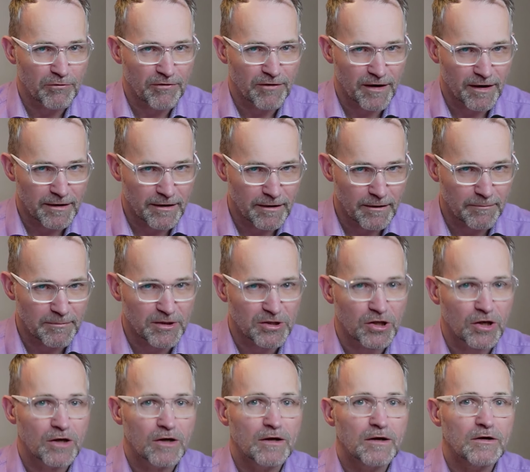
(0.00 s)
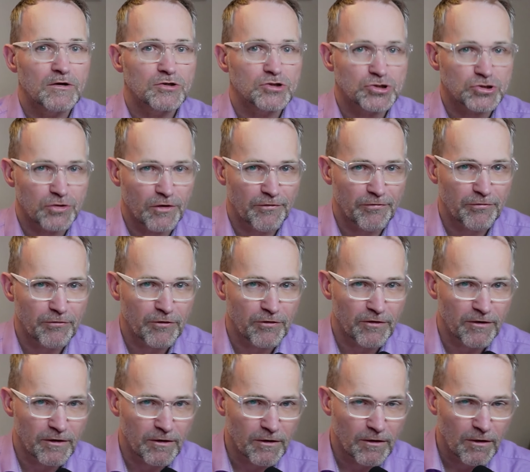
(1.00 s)
hier mit Stoff für
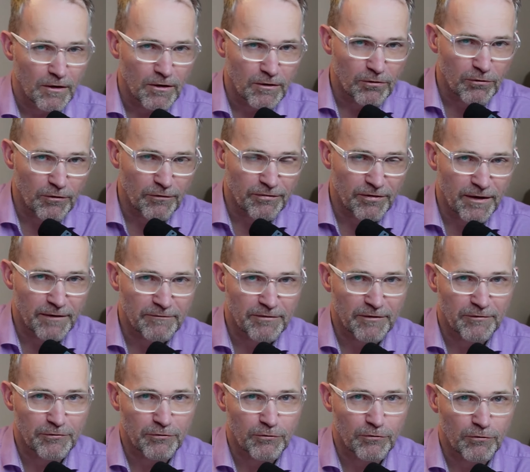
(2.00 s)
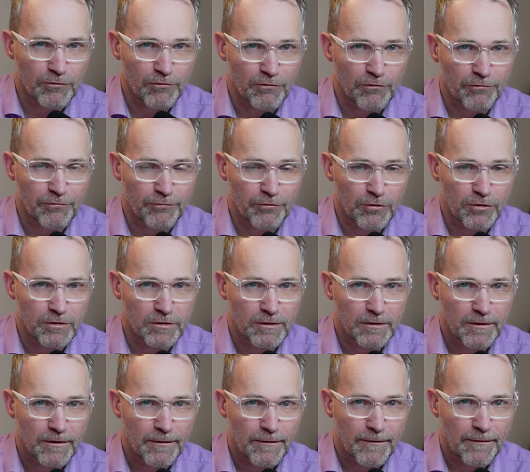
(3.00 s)
Sie zur freien Verfügung zu füllen.
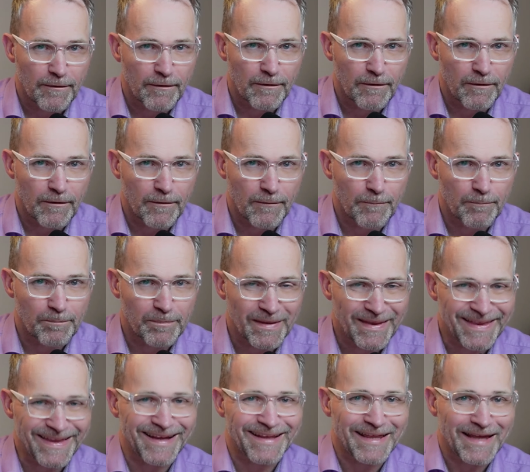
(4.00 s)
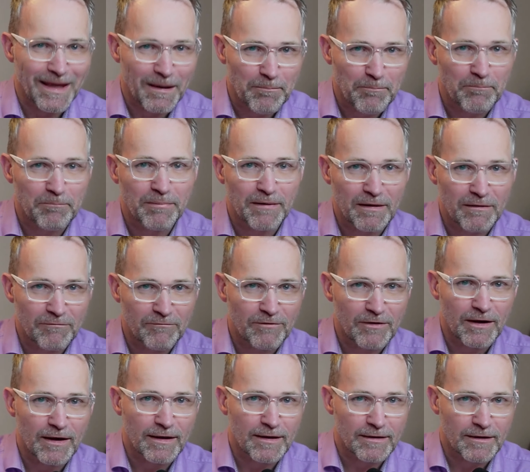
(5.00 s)
Ähm, daneben bieten wir
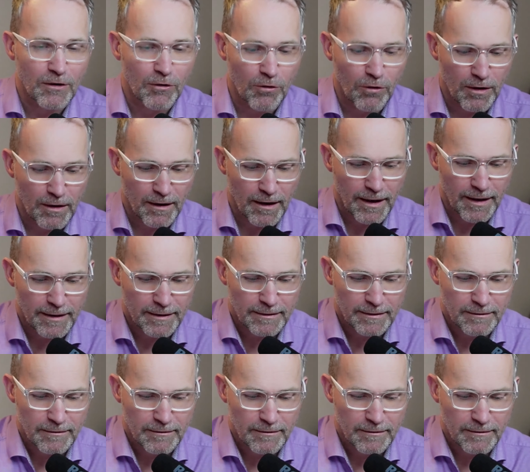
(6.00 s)
dann auch ein